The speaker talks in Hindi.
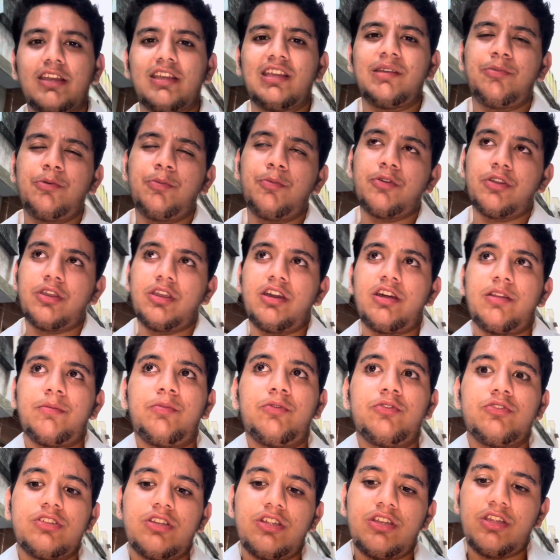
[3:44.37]
कि पप्पो के घर
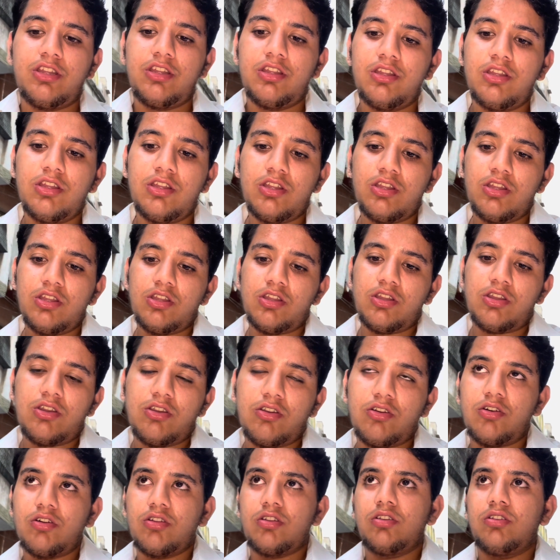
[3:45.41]
पहुँचाना है
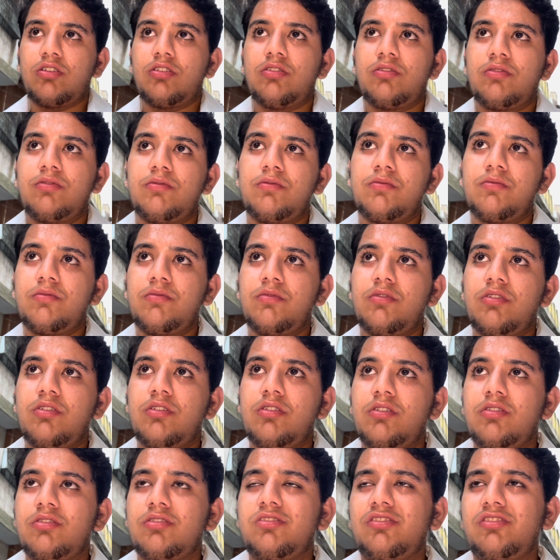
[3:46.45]
और
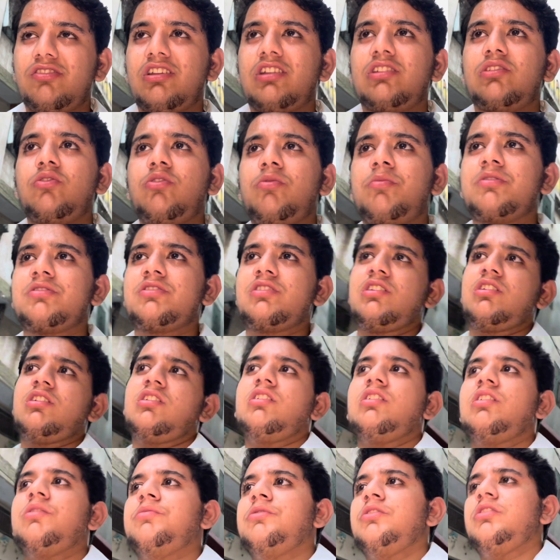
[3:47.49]
कहता तो हूँ बस ये
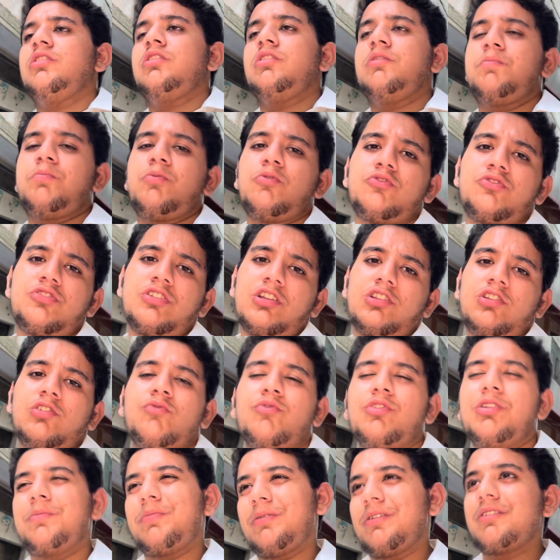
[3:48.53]
अभी पहुँचाता हूँ वहीं
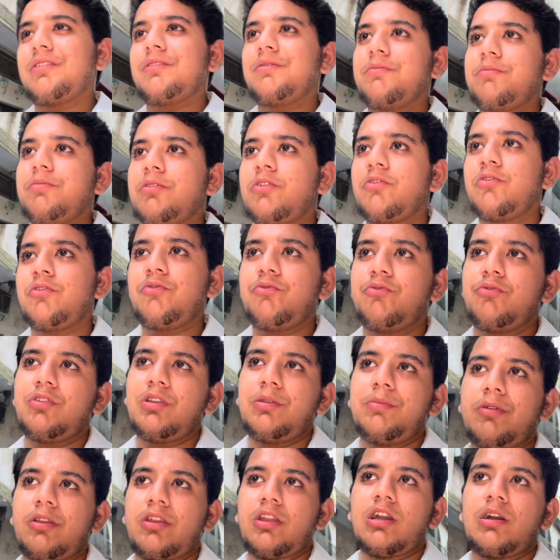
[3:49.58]
पर वहीं
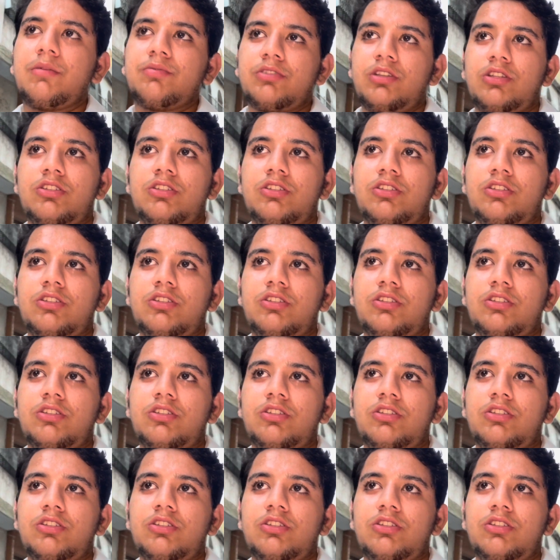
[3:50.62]
पर ही आपसे